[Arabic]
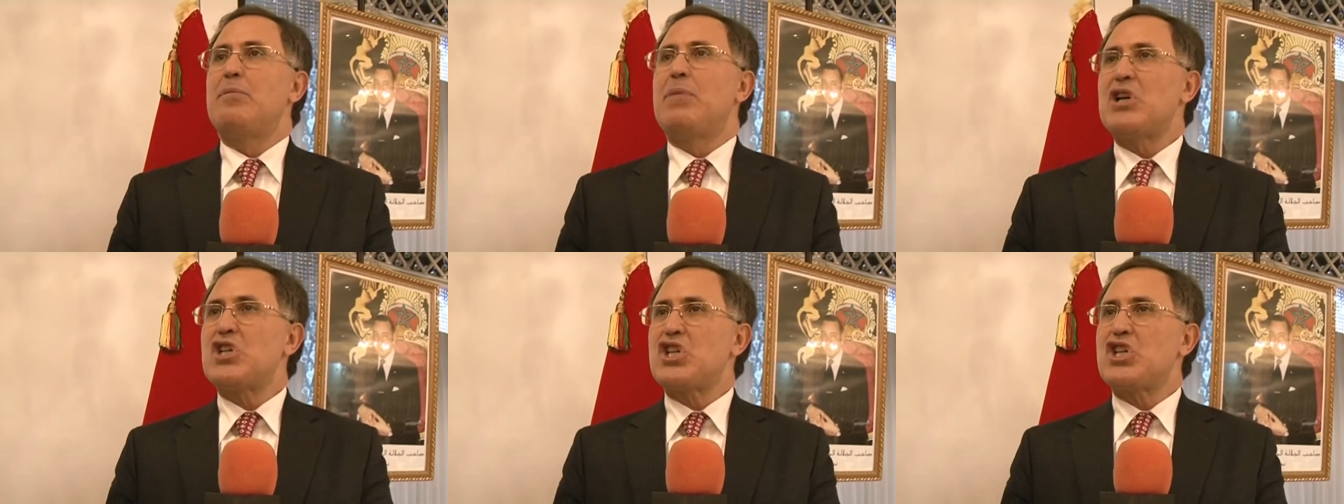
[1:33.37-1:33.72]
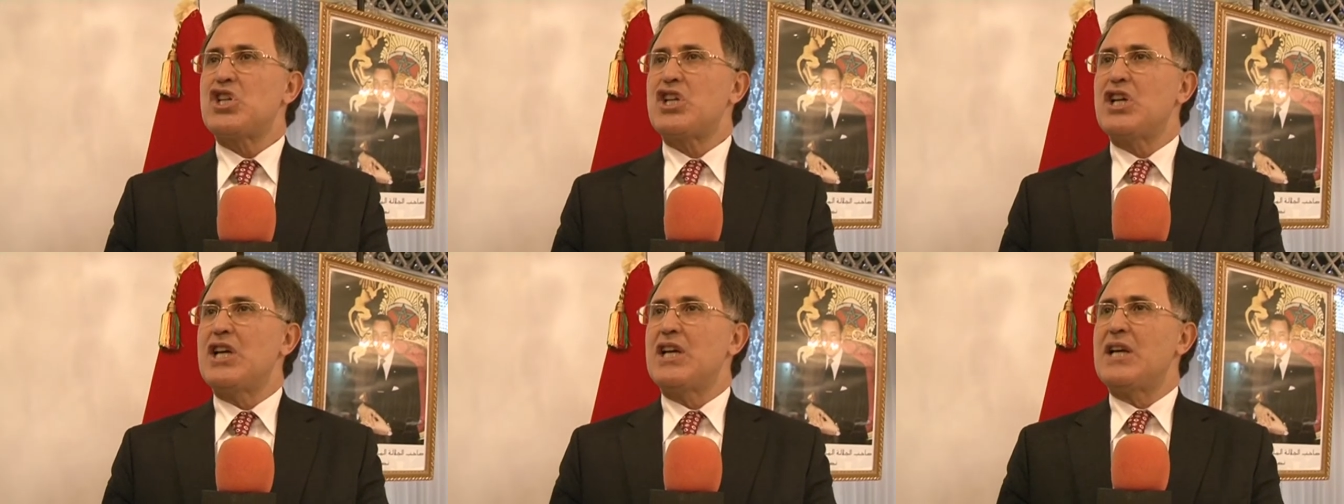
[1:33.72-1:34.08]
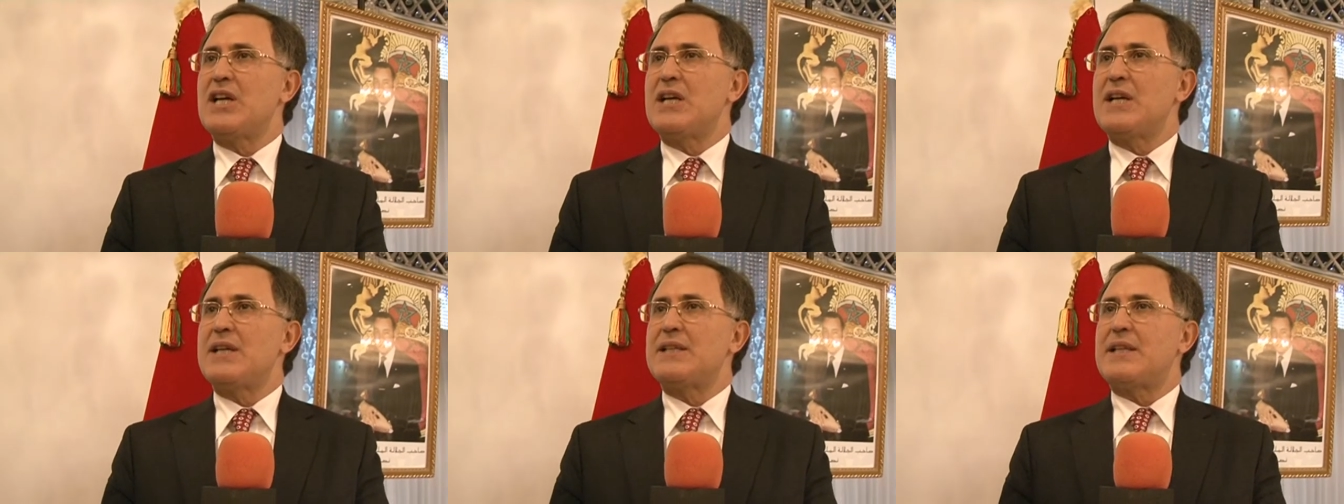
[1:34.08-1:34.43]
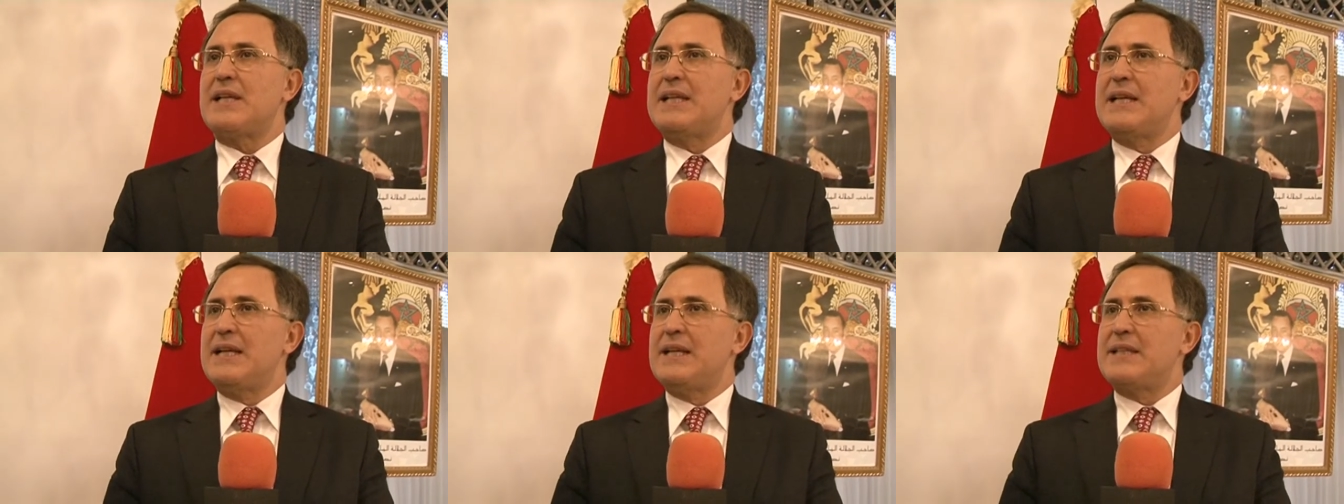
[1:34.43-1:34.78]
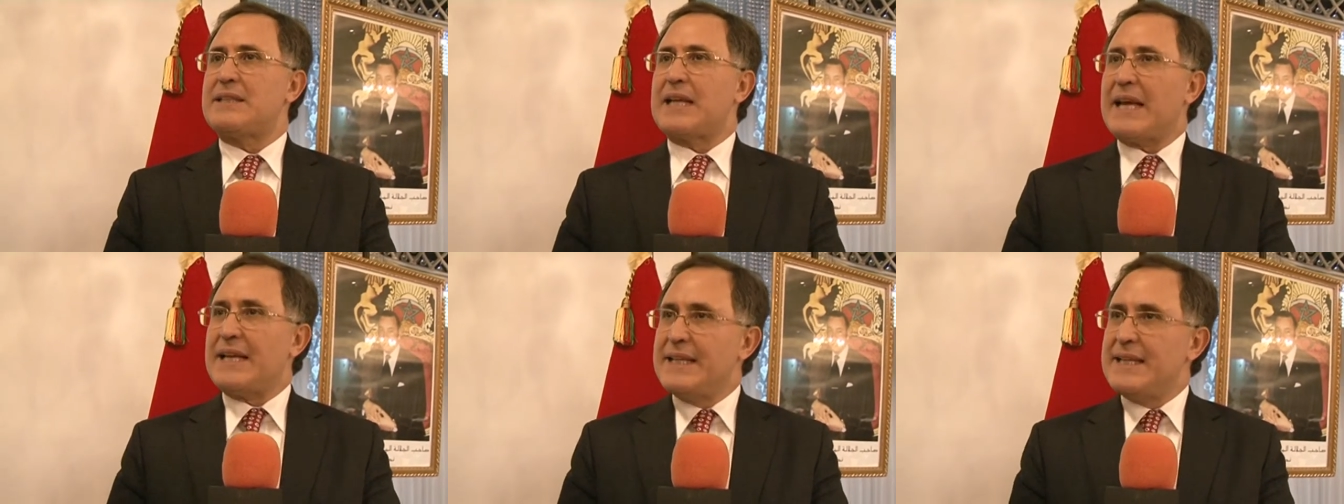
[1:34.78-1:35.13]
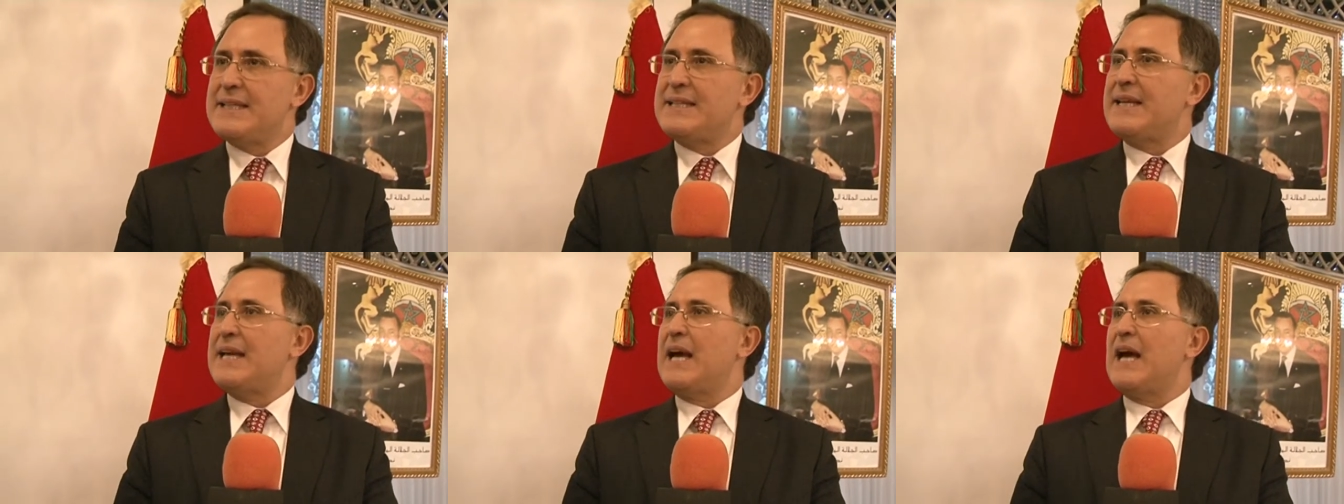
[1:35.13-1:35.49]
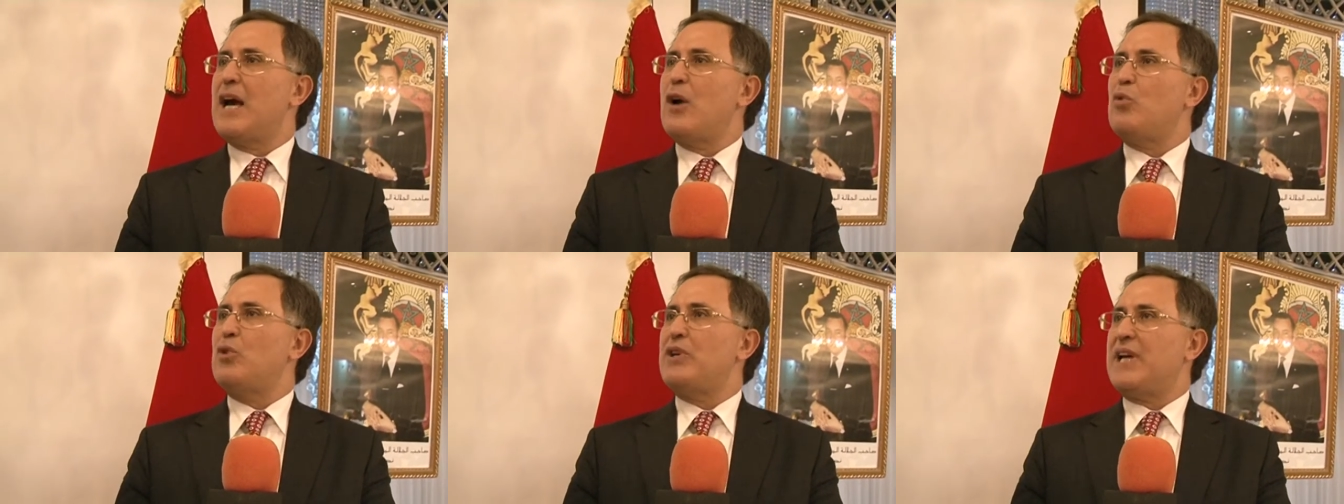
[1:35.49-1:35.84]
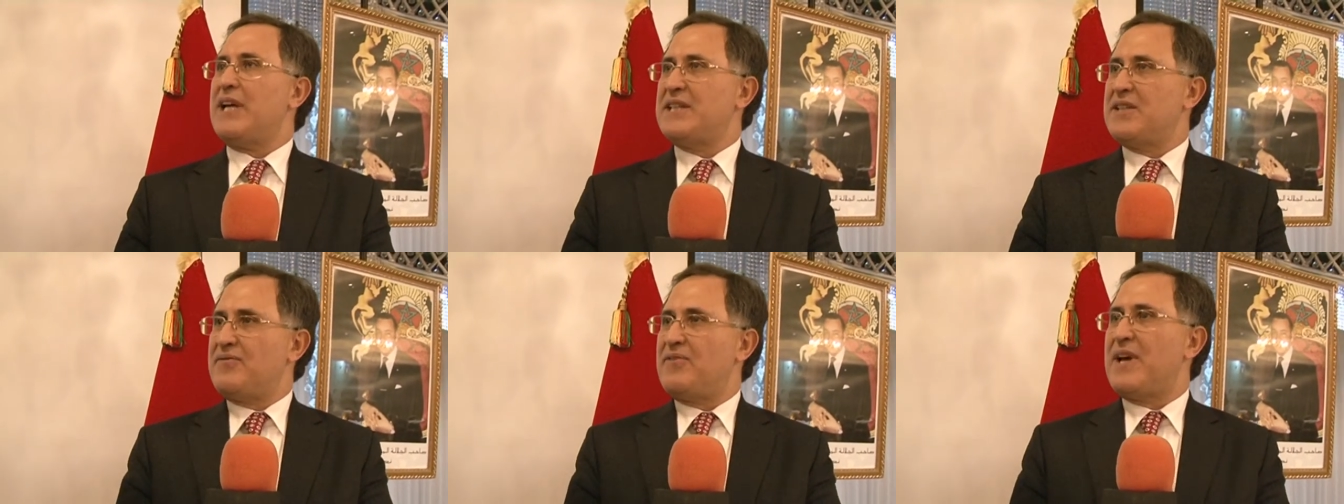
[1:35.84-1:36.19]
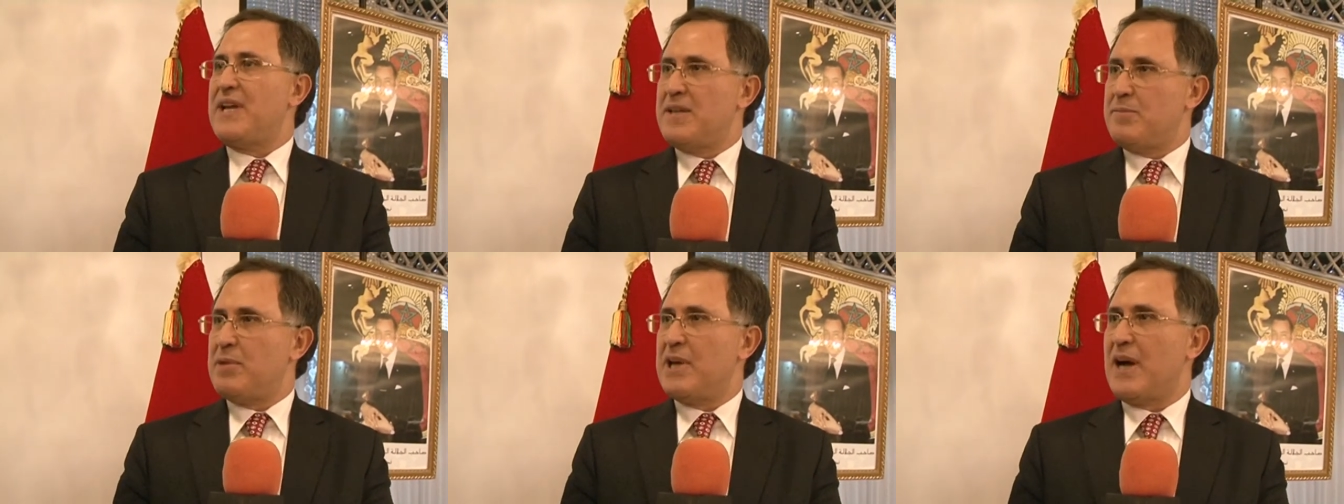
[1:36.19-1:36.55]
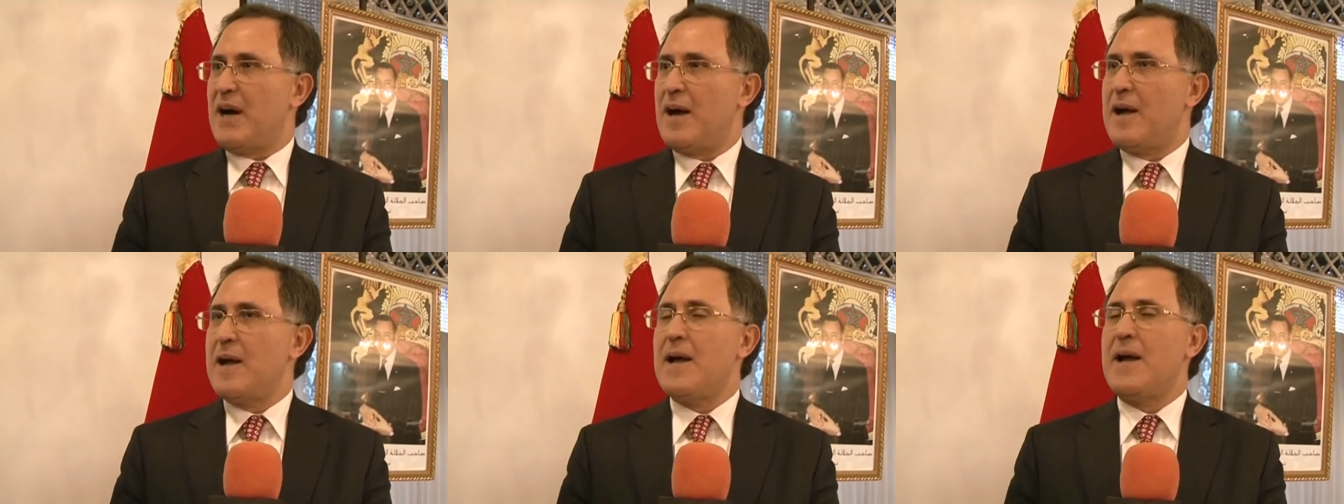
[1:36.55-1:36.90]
باش آه، لتخليدها والاحتفال بها